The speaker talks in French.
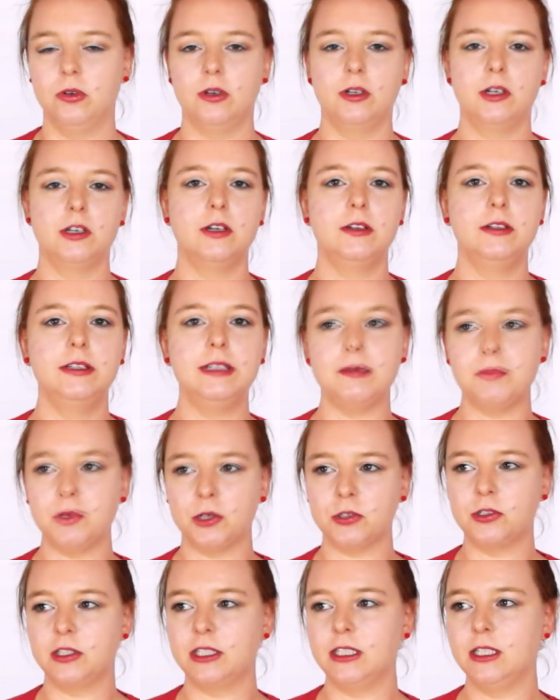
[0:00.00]
Euh,
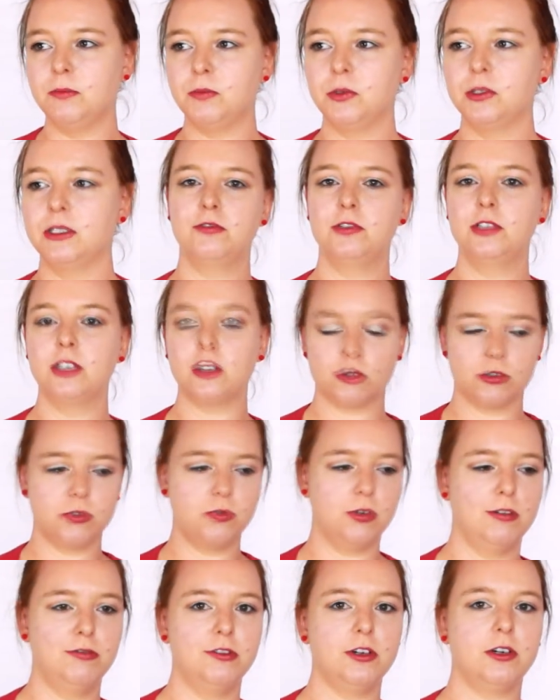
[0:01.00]
n'importe qui peut vous dire je
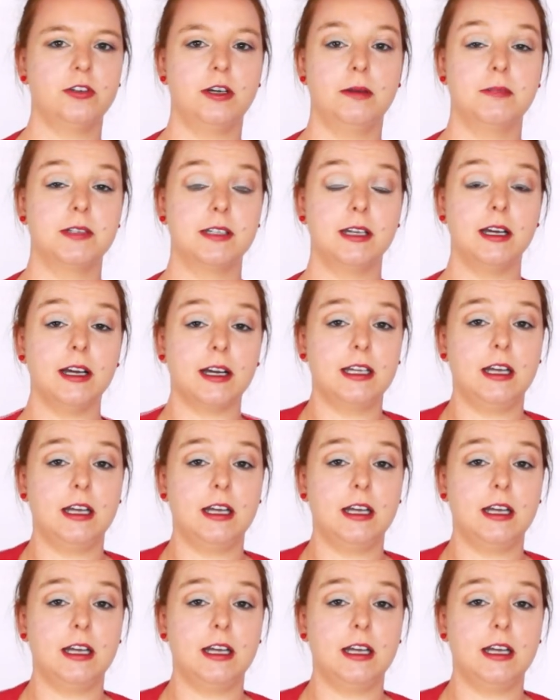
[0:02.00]
suis éleveur de hamster.